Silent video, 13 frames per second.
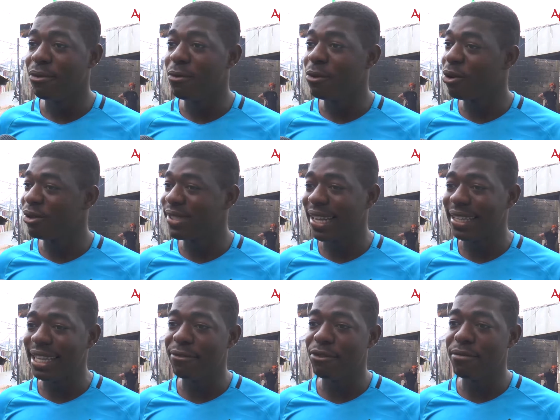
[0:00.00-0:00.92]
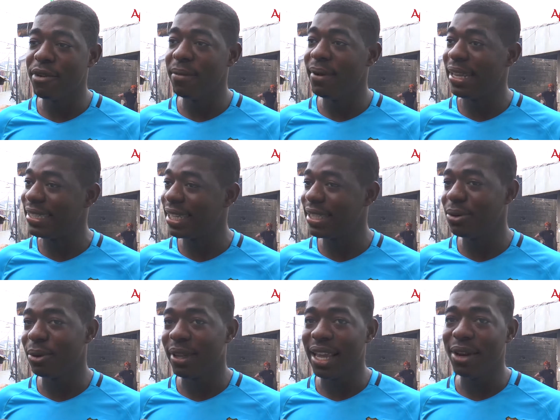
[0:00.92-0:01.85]
vous constatez vous-même l'état dans
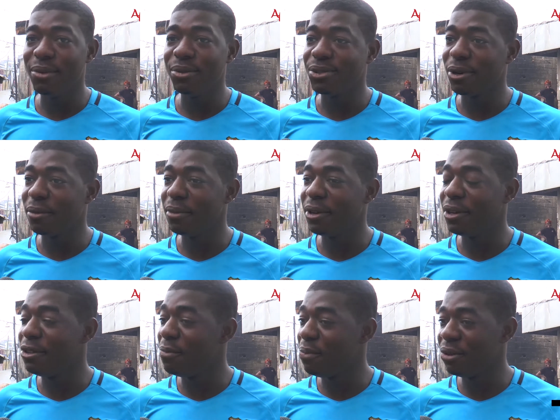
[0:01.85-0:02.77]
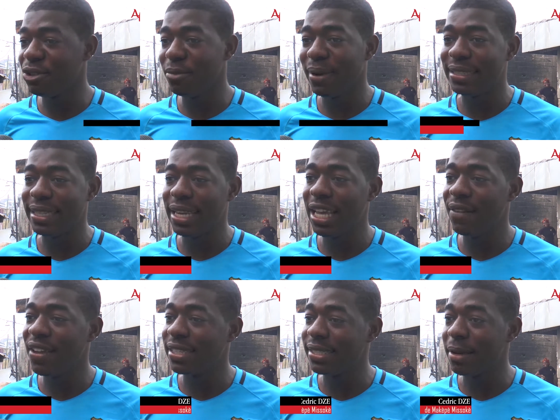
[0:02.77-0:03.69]
lequel nous sommes euh, depuis ce matin,
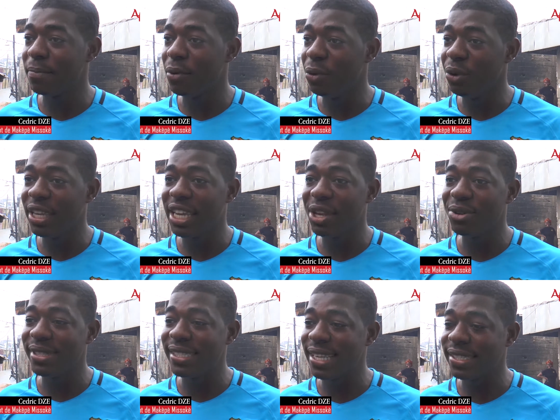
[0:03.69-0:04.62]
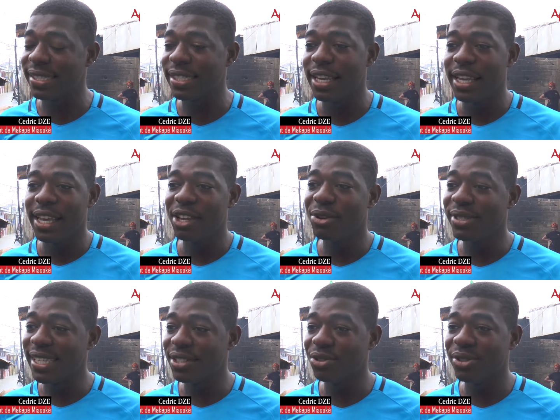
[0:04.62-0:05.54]
avec ces pluies qui ne cessent, qui ne
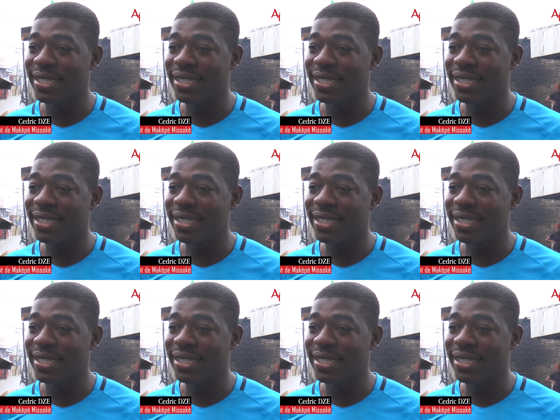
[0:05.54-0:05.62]
cessent de